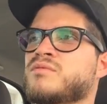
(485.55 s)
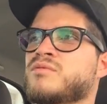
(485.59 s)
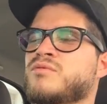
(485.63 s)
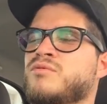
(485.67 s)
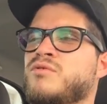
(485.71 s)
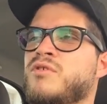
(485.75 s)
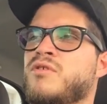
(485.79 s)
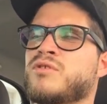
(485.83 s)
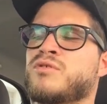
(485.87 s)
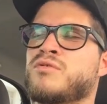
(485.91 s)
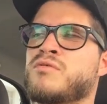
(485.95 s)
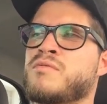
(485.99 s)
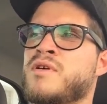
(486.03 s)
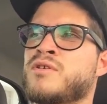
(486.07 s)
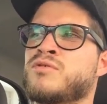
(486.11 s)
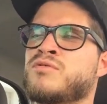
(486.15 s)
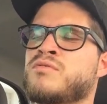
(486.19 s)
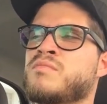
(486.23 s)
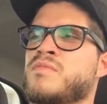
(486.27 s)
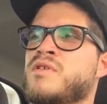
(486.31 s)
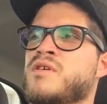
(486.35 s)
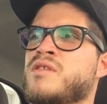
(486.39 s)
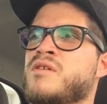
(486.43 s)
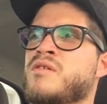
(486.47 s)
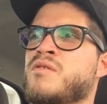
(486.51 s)
cuando tú ves un
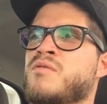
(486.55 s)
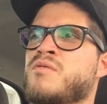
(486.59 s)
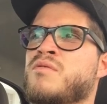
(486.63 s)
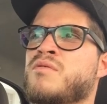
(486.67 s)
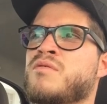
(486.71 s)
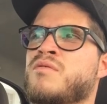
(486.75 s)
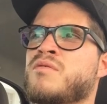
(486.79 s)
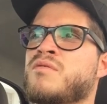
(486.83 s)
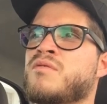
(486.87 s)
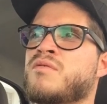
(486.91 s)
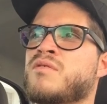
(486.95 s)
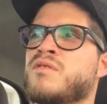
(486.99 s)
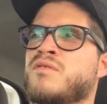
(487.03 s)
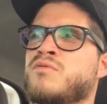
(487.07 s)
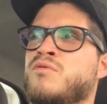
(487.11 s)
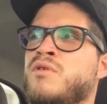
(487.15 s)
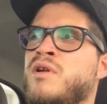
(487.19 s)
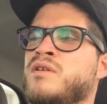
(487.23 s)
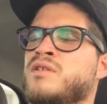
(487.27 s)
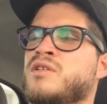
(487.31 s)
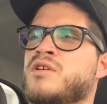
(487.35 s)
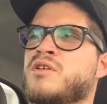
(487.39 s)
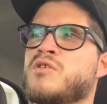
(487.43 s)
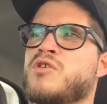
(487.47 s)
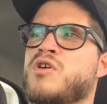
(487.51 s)
video y dura
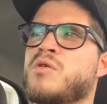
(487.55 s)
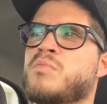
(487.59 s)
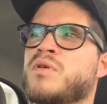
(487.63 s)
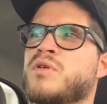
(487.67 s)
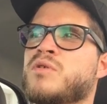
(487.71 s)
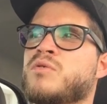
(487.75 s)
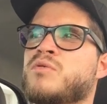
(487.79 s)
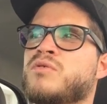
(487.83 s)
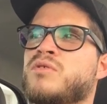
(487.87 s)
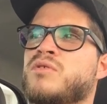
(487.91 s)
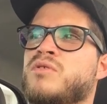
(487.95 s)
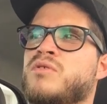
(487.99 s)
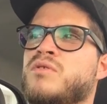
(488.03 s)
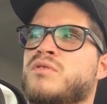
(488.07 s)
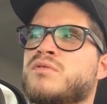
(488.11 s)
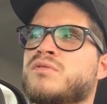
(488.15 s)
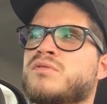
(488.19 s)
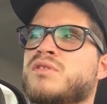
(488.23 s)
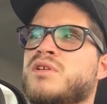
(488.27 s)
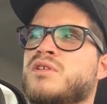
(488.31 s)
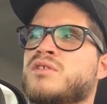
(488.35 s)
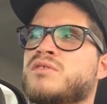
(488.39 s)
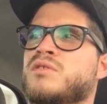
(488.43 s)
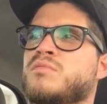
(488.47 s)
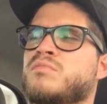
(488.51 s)
5 minutos,
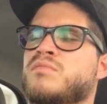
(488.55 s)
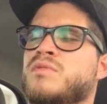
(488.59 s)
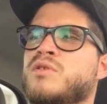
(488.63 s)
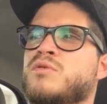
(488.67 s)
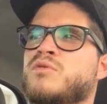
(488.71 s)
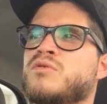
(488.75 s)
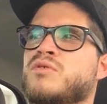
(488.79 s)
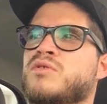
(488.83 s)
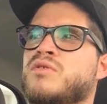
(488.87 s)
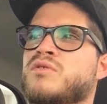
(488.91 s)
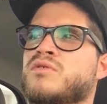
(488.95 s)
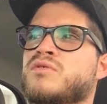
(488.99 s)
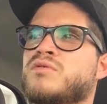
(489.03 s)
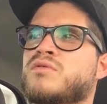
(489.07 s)
10 minutos,